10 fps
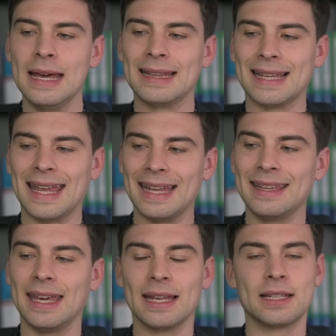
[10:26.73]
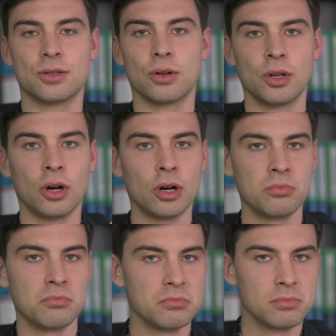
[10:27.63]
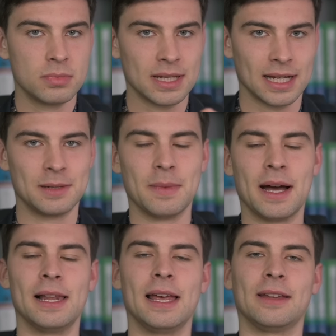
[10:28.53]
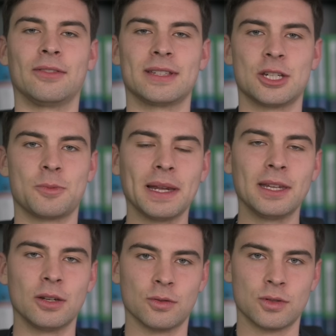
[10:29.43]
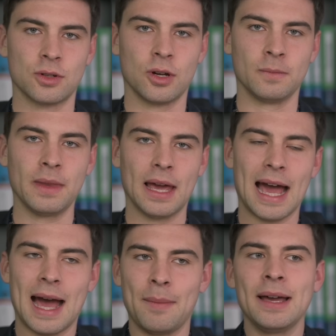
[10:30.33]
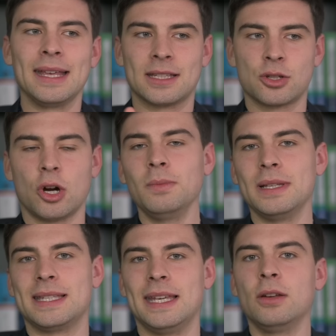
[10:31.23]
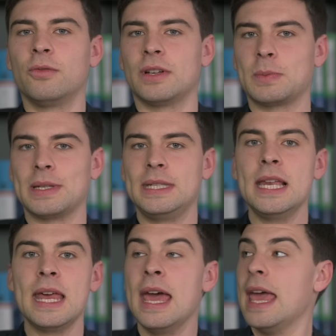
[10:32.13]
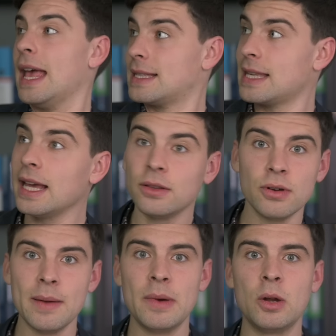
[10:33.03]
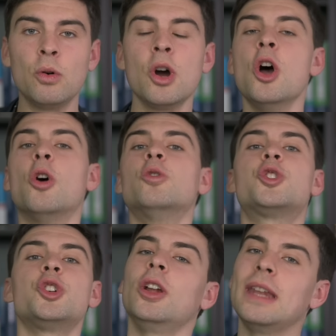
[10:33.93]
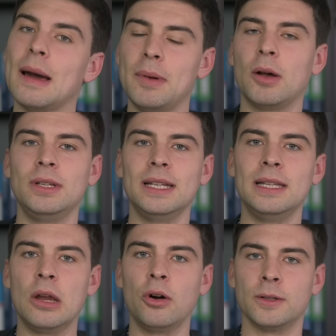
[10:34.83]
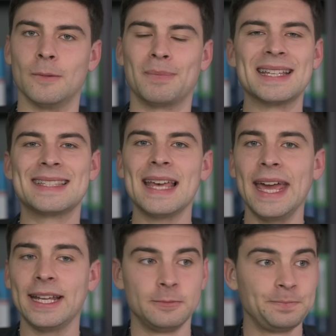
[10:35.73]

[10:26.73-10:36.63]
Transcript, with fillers: dann hätte er das sogar noch, sage ich mal, etwas entspannter nutzen können. Aber jetzt kommt die Szene und was passiert? Er zeigt nur einmal hoch und schon applaudieren die Leute. Das zeigt,